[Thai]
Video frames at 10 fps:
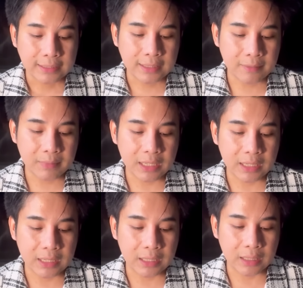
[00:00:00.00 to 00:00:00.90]
ที่มี
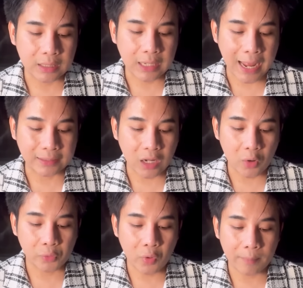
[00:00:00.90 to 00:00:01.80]
การเข้า
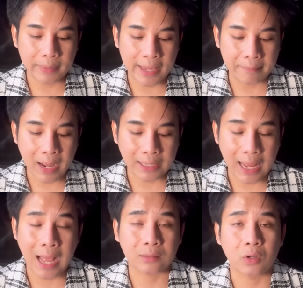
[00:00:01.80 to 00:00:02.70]
ร่วมในบ้าน
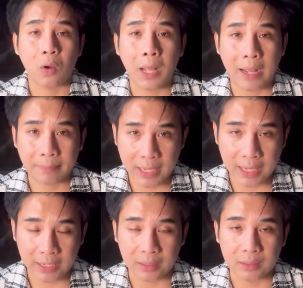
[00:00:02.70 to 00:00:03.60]
ฮักน้องฮักแพง